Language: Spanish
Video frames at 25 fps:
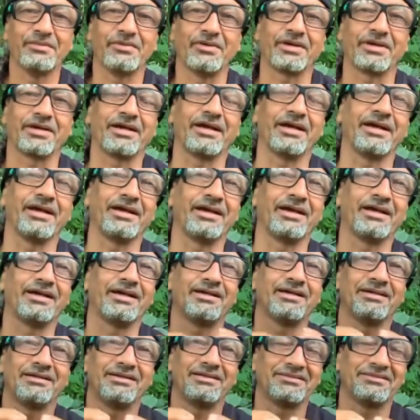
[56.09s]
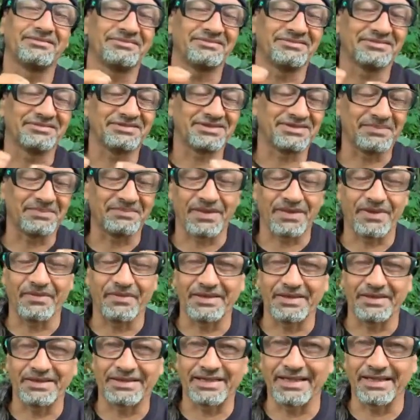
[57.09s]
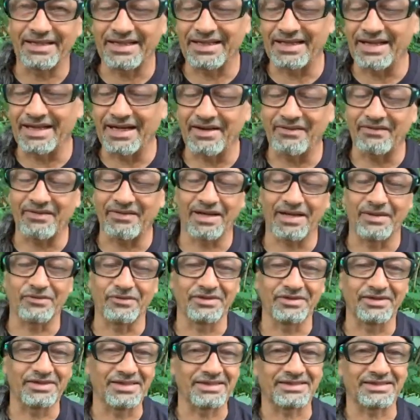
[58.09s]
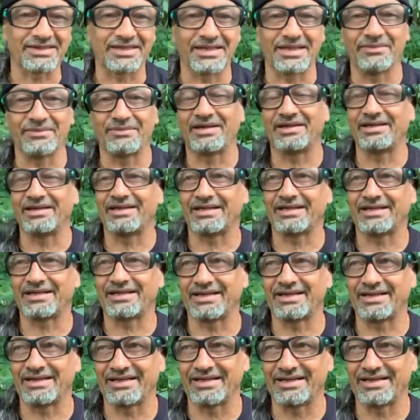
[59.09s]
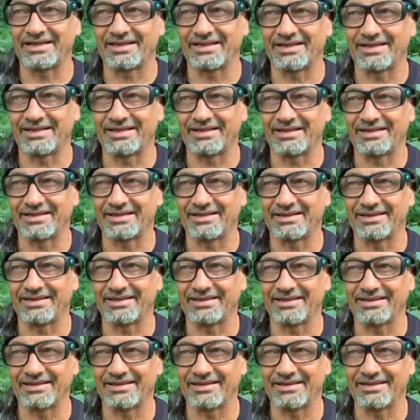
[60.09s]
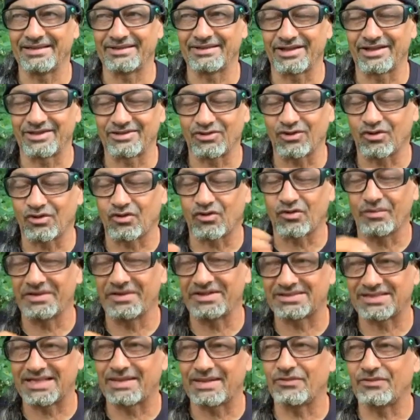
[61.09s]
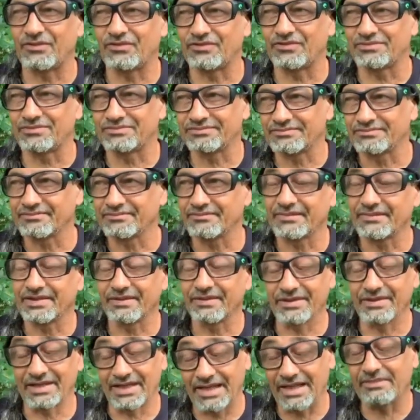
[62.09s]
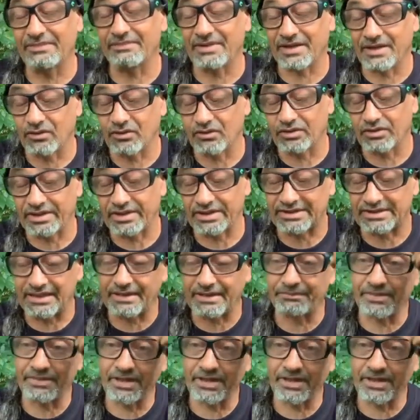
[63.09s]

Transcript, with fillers: porque Simplemente hablamos del tema de que e-, esto lo comenzamos, ¿verdad? Y para los que están